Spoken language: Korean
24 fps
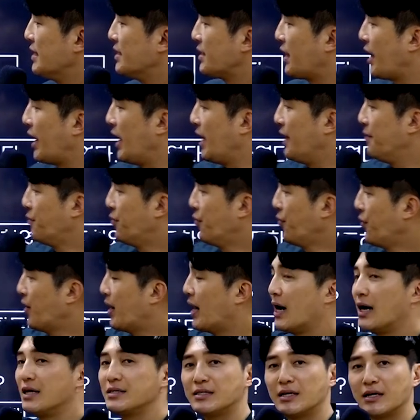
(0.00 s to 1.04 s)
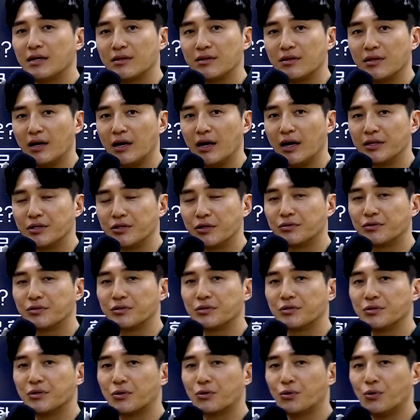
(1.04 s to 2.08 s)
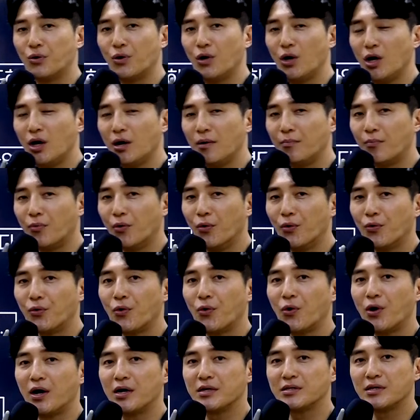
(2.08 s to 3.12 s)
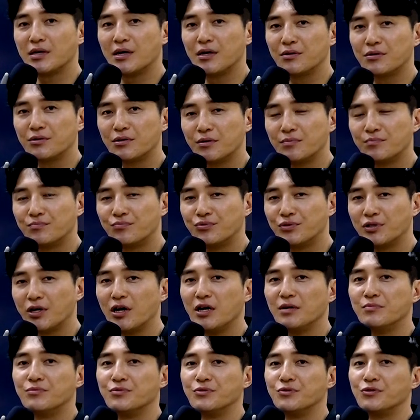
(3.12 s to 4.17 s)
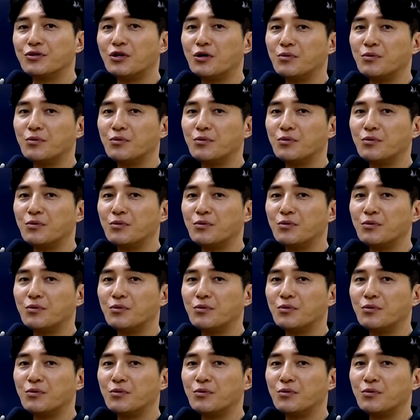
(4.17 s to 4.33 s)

대몽 항쟁 때 적극적으로 몽골과 싸웠던 부대를 묻는